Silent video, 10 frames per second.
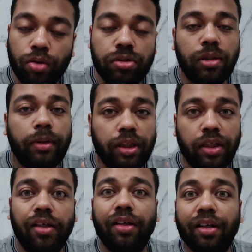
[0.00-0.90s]
उससे भी
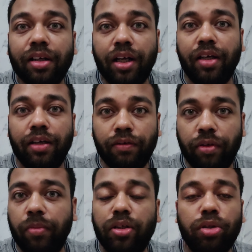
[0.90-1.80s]
देख के लग रहा है कि ये
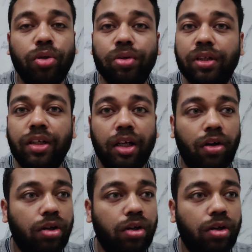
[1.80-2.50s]
फिल्म टोटल